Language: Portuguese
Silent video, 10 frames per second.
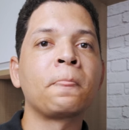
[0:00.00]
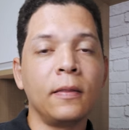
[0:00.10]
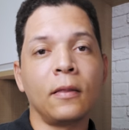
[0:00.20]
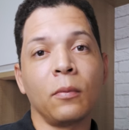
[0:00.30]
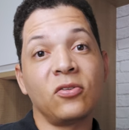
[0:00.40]

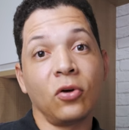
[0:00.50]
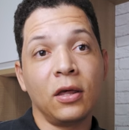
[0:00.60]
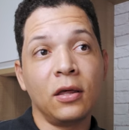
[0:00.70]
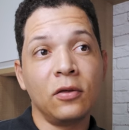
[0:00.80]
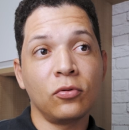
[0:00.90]
Então, é só
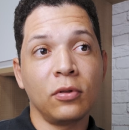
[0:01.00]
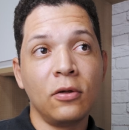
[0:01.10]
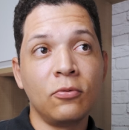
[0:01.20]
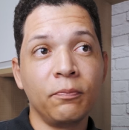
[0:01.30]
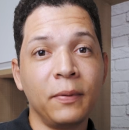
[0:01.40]
que isso
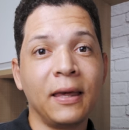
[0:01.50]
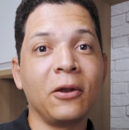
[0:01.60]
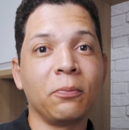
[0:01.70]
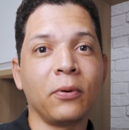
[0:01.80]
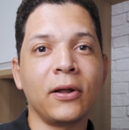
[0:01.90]
tem um
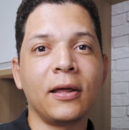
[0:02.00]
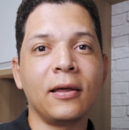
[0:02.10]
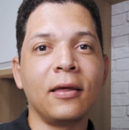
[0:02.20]
pequeno porém,